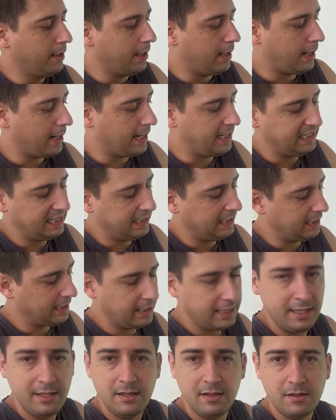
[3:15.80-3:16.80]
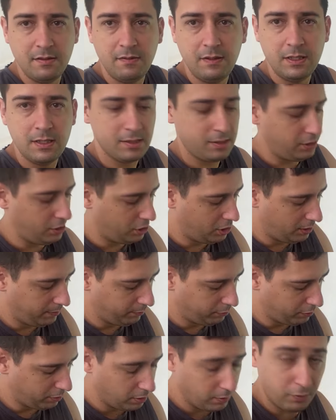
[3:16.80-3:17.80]
A cada 15, 20
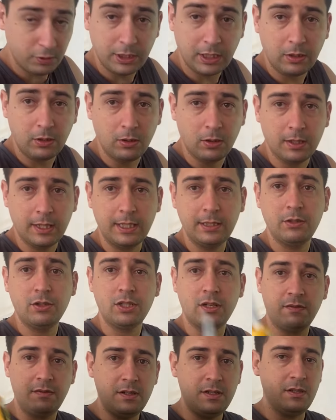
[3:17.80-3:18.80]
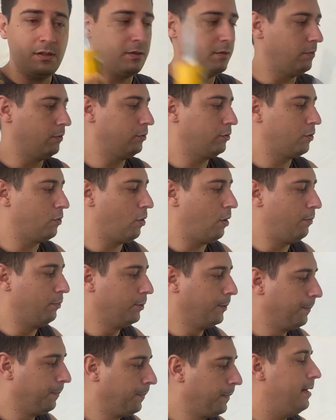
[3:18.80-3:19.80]
centímetros eu vou estar tá colocando, eu já fiz isso no outro
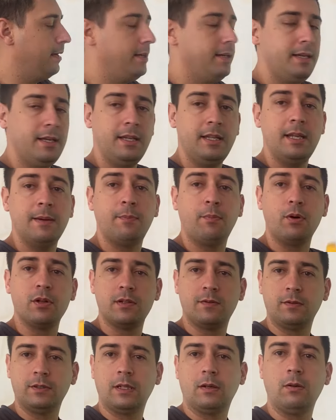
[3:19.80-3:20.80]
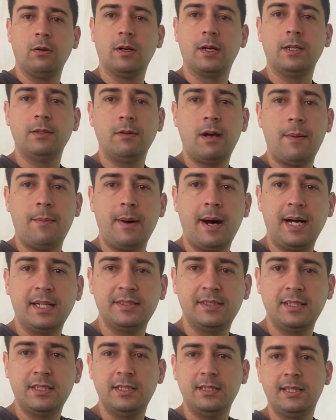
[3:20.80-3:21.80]
cômodo. E depois eu vou estar tá colocando a
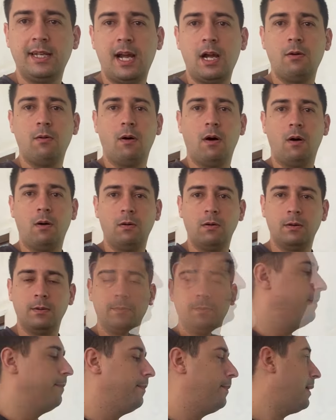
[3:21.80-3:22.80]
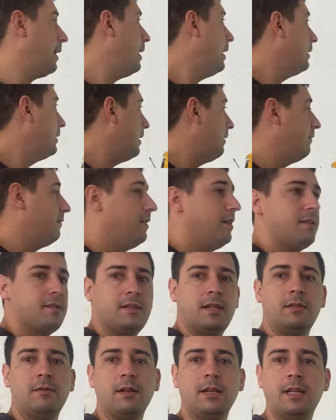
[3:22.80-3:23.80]
massa de drywall para estar tá
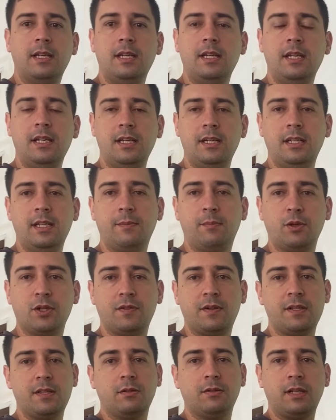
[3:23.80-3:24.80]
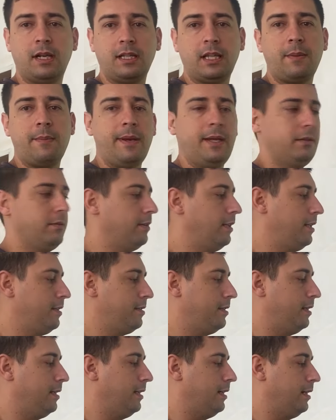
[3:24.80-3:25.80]
fixando aqui e depois fazer o tratamento
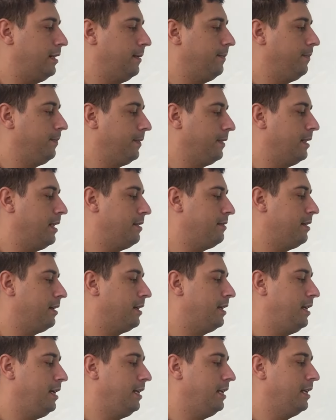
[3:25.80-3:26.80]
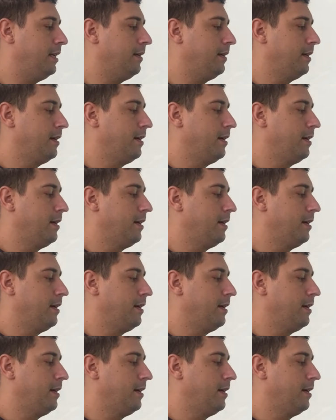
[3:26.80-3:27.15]
dessa, dessa quina